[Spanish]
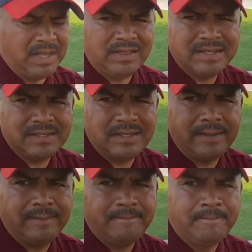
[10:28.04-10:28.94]

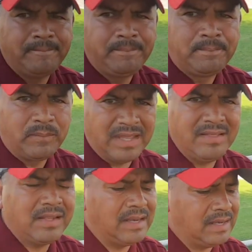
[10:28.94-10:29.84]
métanse.
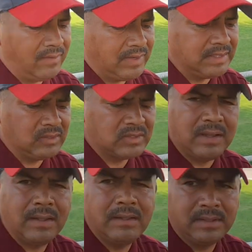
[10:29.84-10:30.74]
Entrenle, la verdad, esto
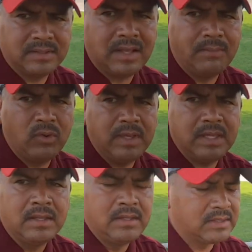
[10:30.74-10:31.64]
está, está muy
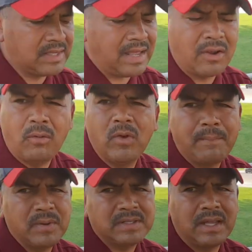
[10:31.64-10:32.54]
bien. Se
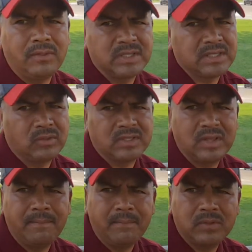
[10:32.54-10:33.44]
acomoda pues a nuestros
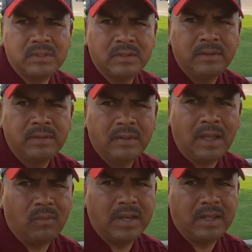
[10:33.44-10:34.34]
tiempos. Sí.
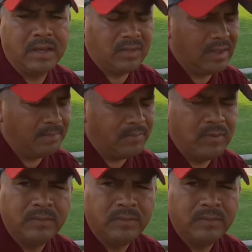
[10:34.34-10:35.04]
A cualquier tiempo.